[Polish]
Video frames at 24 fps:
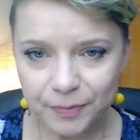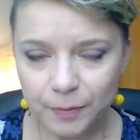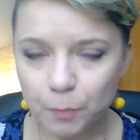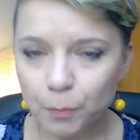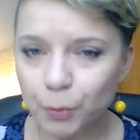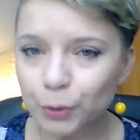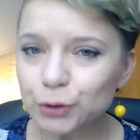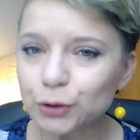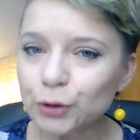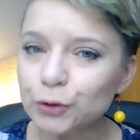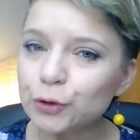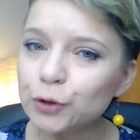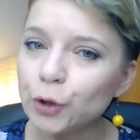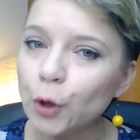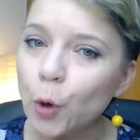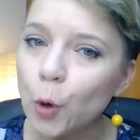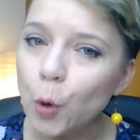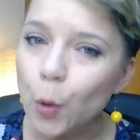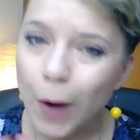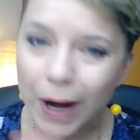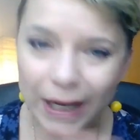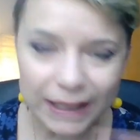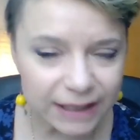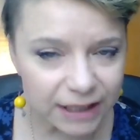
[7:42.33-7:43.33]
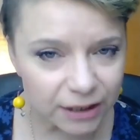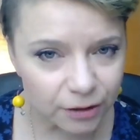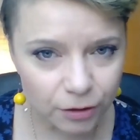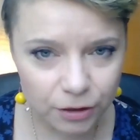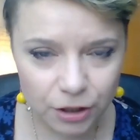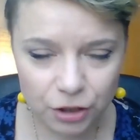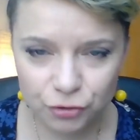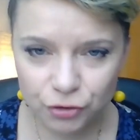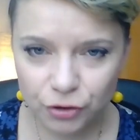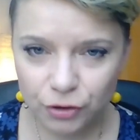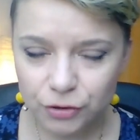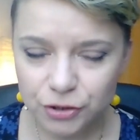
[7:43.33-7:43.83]
Bo to dokładnie do
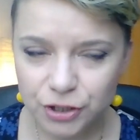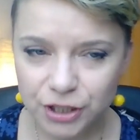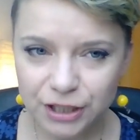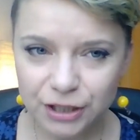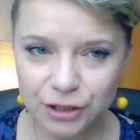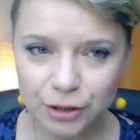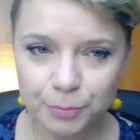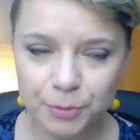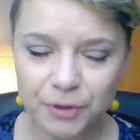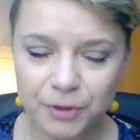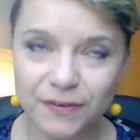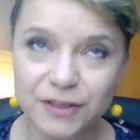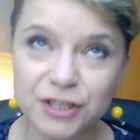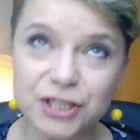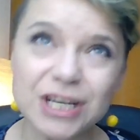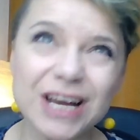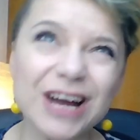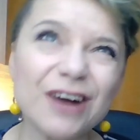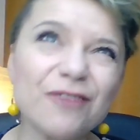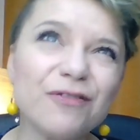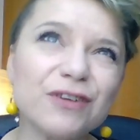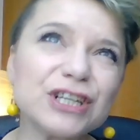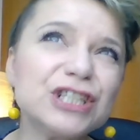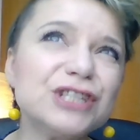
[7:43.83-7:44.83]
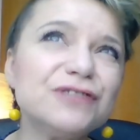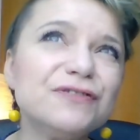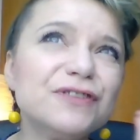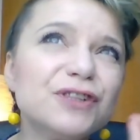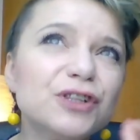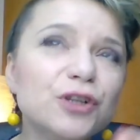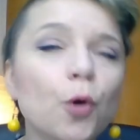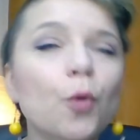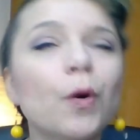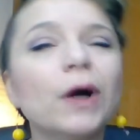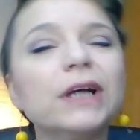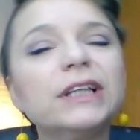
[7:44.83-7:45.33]
niczego cię nie doprowadzi, a właściwie
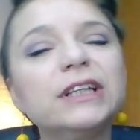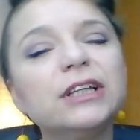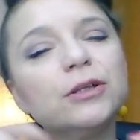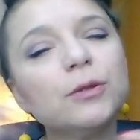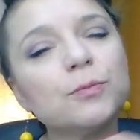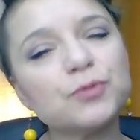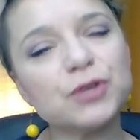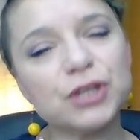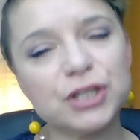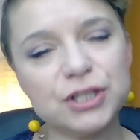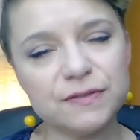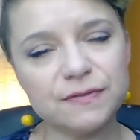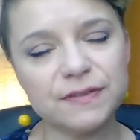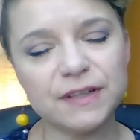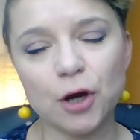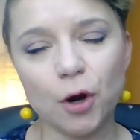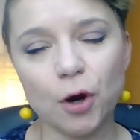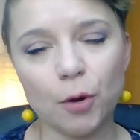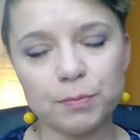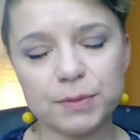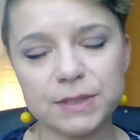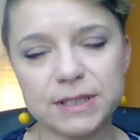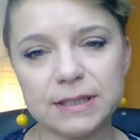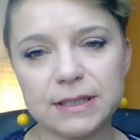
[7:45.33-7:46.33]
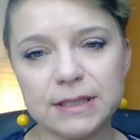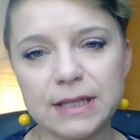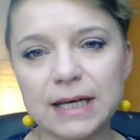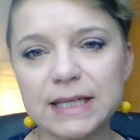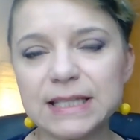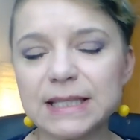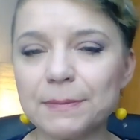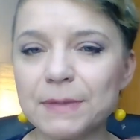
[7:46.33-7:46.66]
dokładnie do przeciwnej opcji, tak?